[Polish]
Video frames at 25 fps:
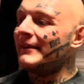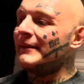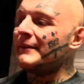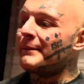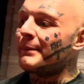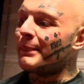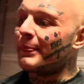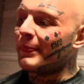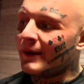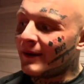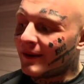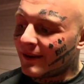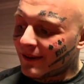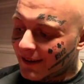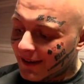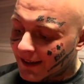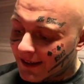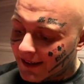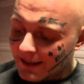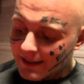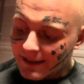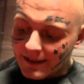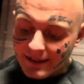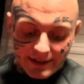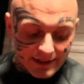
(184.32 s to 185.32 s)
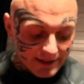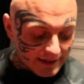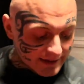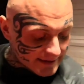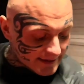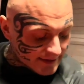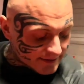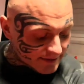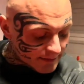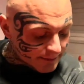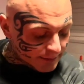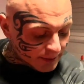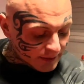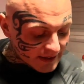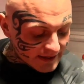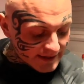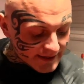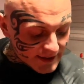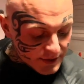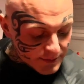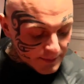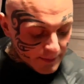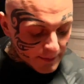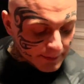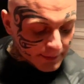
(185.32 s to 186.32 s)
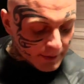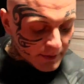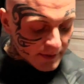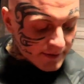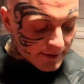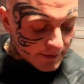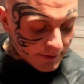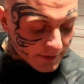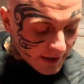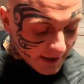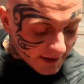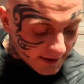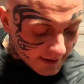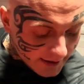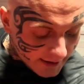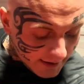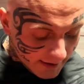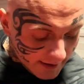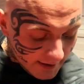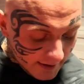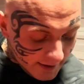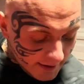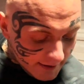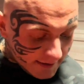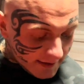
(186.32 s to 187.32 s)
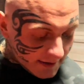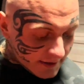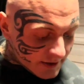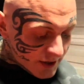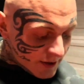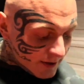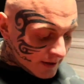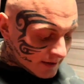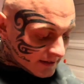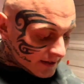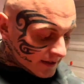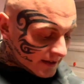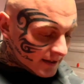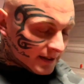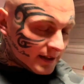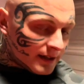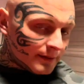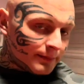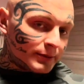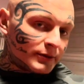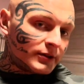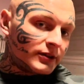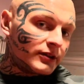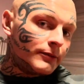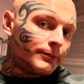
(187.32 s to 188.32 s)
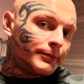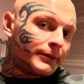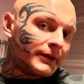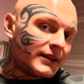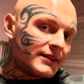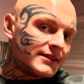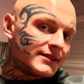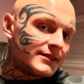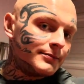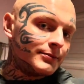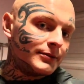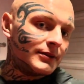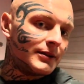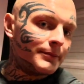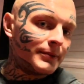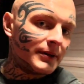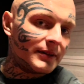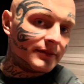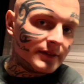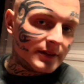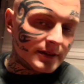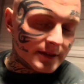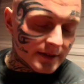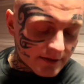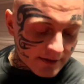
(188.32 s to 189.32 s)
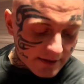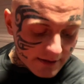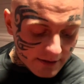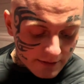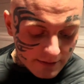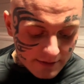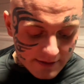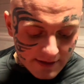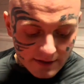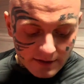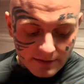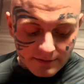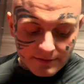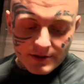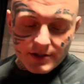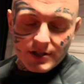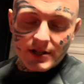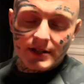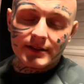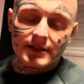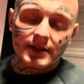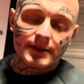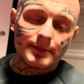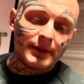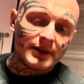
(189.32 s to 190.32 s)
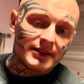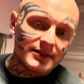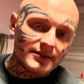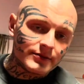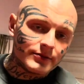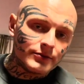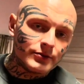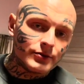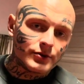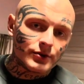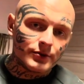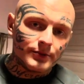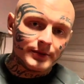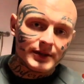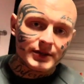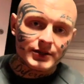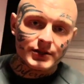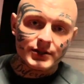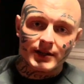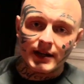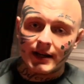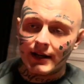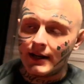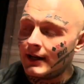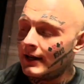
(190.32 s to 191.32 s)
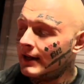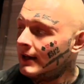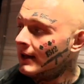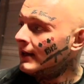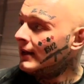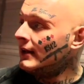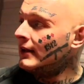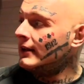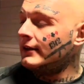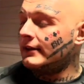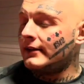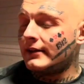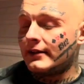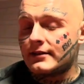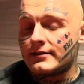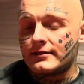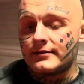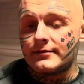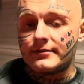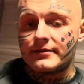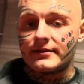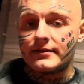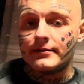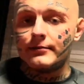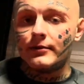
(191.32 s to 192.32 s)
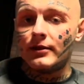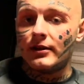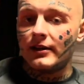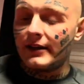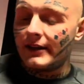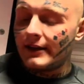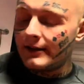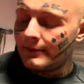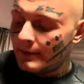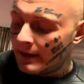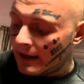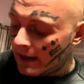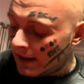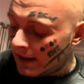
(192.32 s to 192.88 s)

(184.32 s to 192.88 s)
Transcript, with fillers: No, ale chcę Wam pokazać po prostu jak, jak działa ta ręka po tej operacji, bo naprawdę zostało z tego wycięte bardzo dużo mięśnia razem z tym olejem.